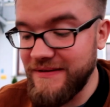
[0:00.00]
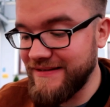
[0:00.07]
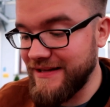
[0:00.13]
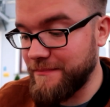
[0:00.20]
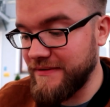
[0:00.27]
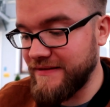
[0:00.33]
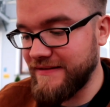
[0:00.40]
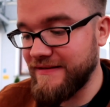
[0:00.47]
ta
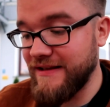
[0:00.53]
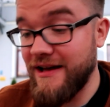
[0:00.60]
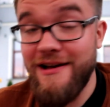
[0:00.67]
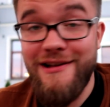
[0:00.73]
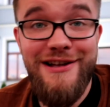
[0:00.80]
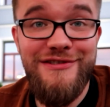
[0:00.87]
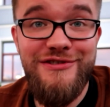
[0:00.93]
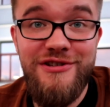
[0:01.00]
pizza.
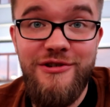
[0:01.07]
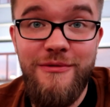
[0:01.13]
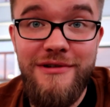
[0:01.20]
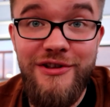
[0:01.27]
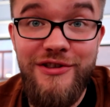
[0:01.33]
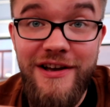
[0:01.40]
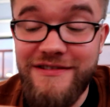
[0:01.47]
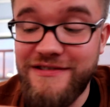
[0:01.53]
Raz, że
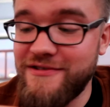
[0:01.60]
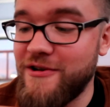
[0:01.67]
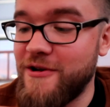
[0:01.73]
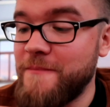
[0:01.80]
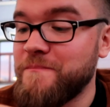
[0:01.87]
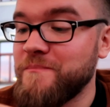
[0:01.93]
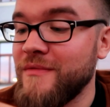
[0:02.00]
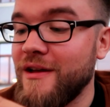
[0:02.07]
dobre
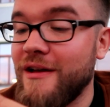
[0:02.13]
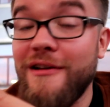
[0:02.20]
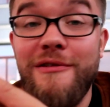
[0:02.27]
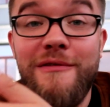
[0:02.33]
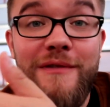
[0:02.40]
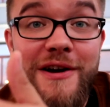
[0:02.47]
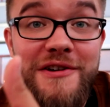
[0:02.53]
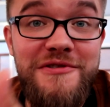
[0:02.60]
ciasto,
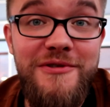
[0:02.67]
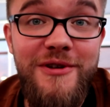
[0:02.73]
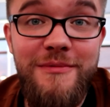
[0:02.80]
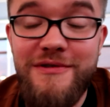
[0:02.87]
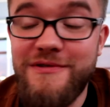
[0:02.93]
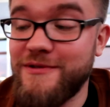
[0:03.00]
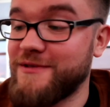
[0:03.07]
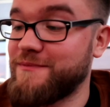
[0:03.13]
dwa, że
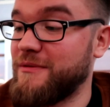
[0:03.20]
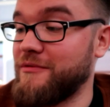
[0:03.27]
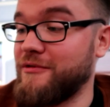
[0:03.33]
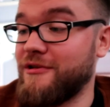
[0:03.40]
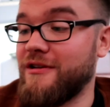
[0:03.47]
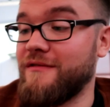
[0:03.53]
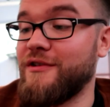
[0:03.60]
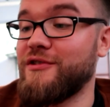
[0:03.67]
dobry sos
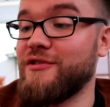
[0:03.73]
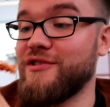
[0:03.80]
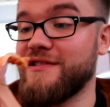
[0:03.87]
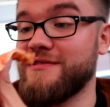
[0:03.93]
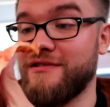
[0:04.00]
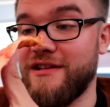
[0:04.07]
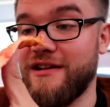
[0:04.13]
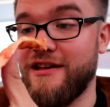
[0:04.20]
pomidorowy. To
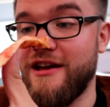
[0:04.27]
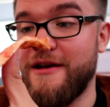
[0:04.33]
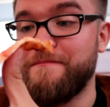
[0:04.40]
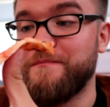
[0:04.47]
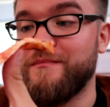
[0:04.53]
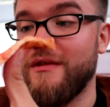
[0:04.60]
ciasto takie